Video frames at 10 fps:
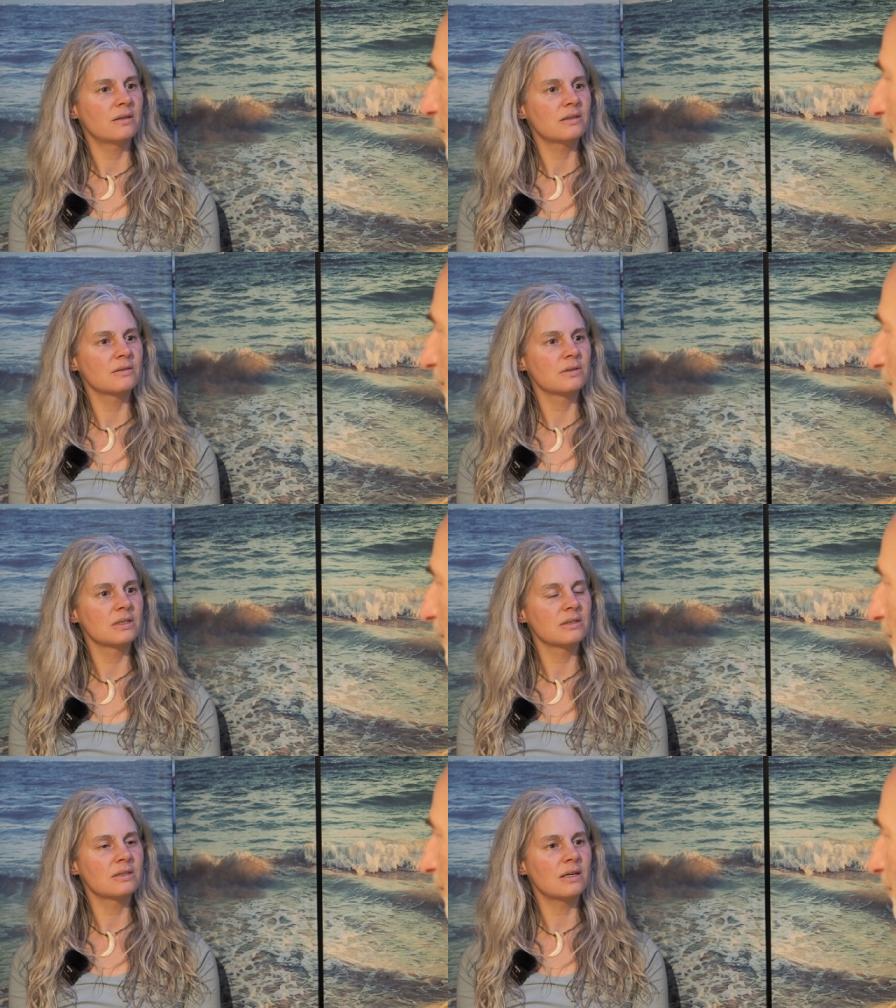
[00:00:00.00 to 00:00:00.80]
dass du
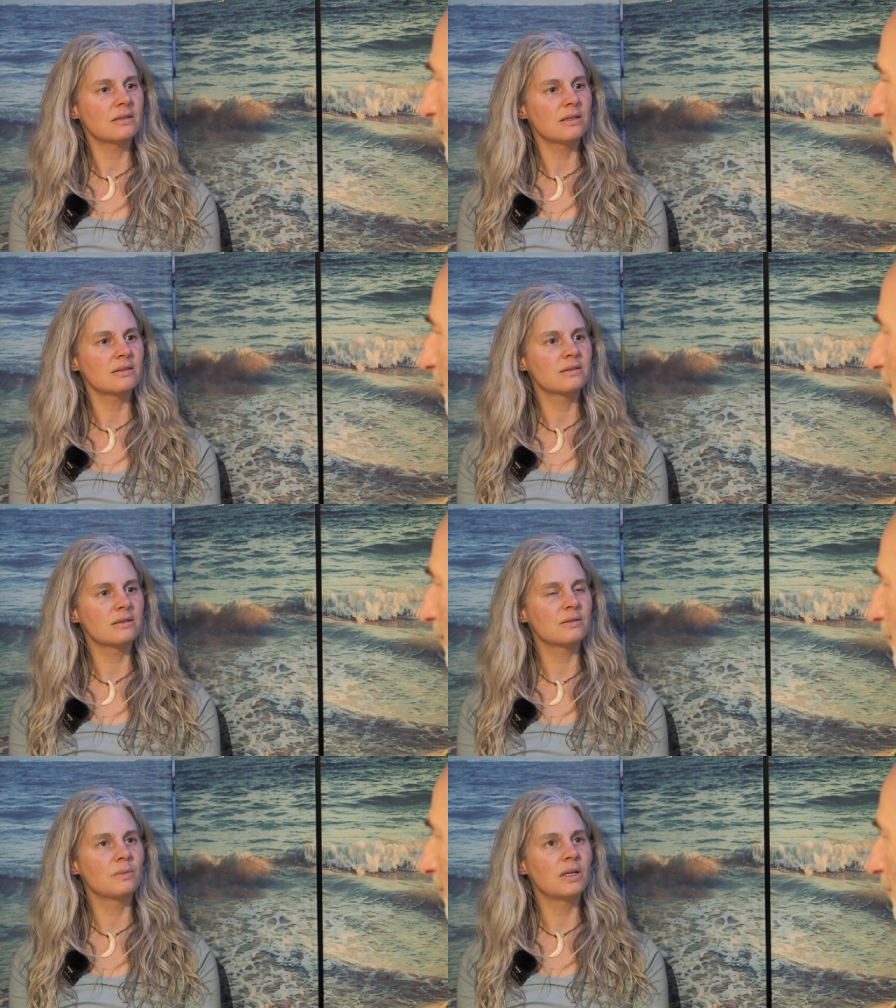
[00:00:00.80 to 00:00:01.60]
das gesagt hast,
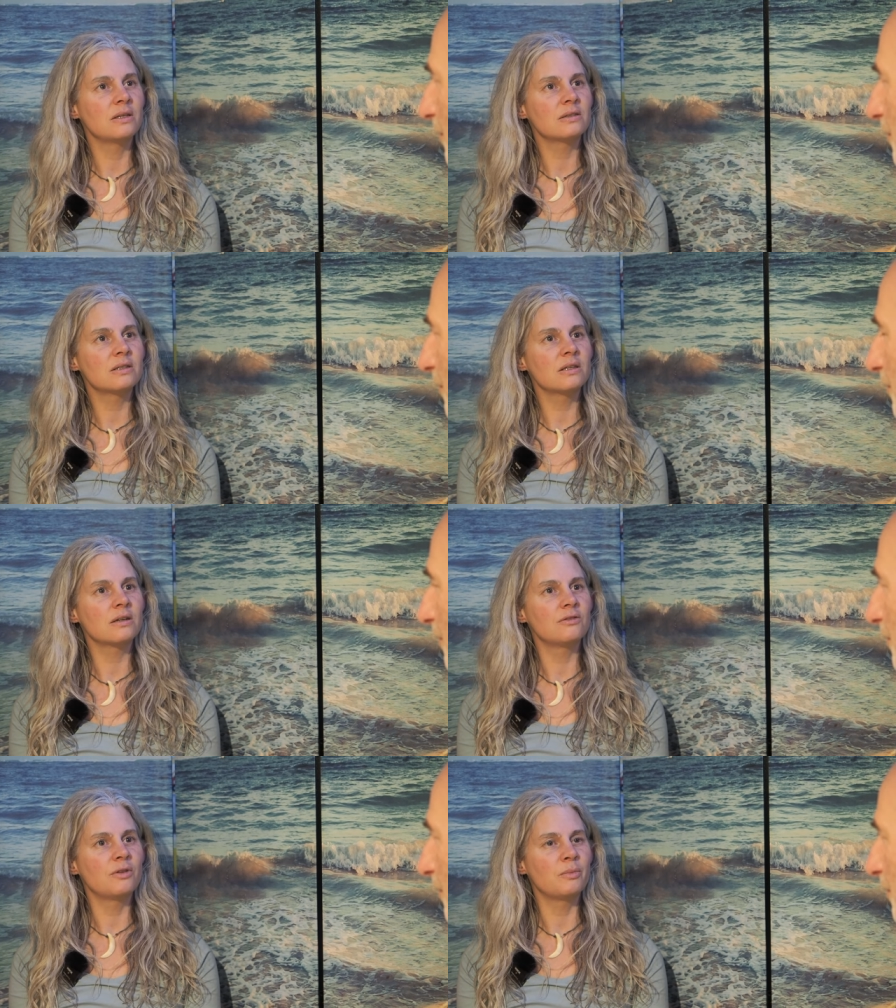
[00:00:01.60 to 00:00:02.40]
dass meine
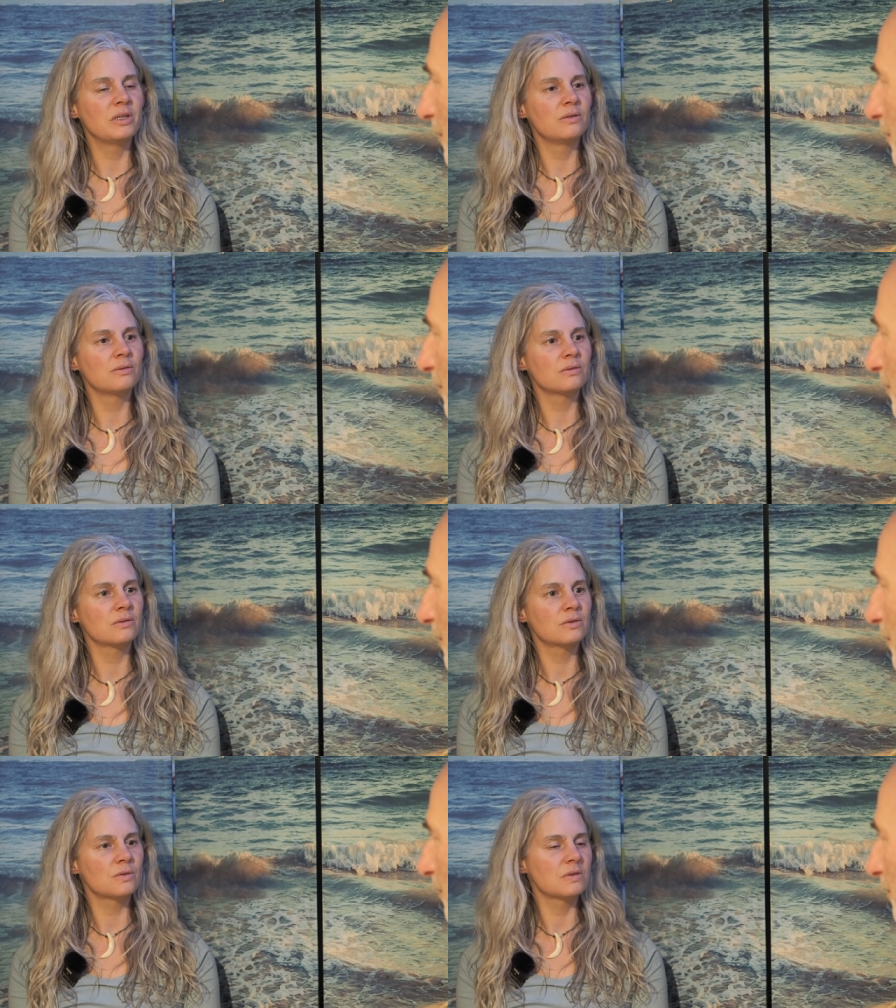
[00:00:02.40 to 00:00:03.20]
sichere Verbindung
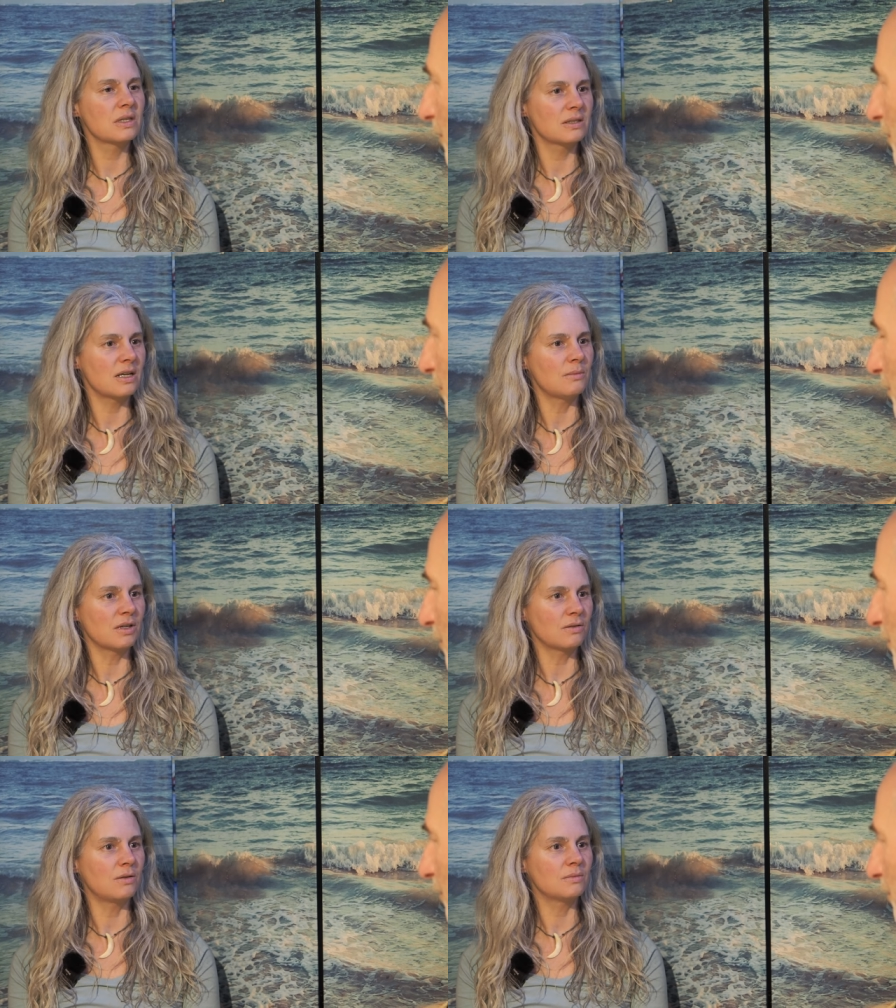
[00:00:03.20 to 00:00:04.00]
zu sich selber
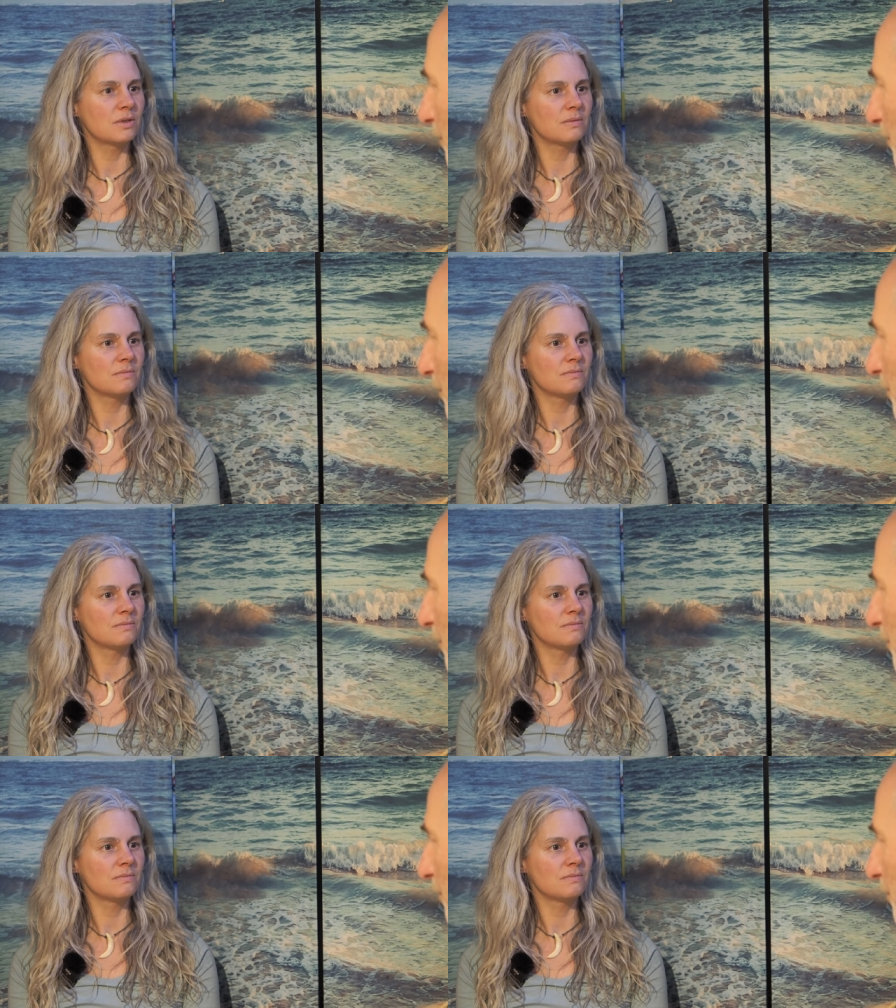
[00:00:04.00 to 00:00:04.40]
kommt.